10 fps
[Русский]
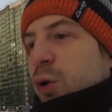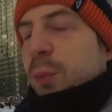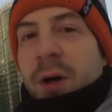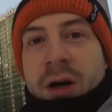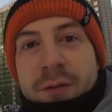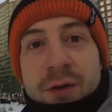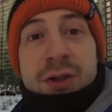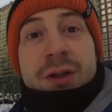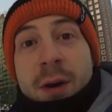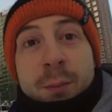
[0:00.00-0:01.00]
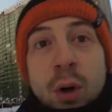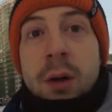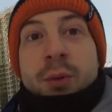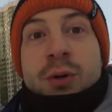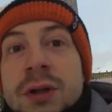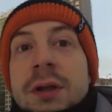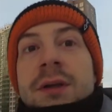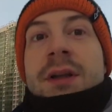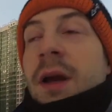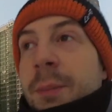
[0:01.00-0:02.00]
тупо как выжженное поле, потому что
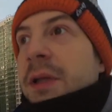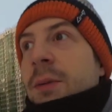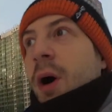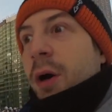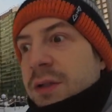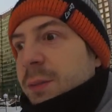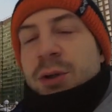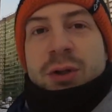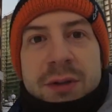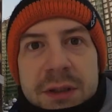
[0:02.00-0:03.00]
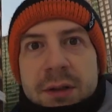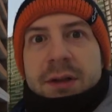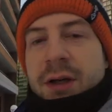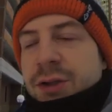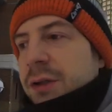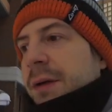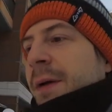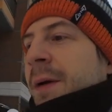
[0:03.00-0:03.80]
не понимаю, типа, что делать дальше.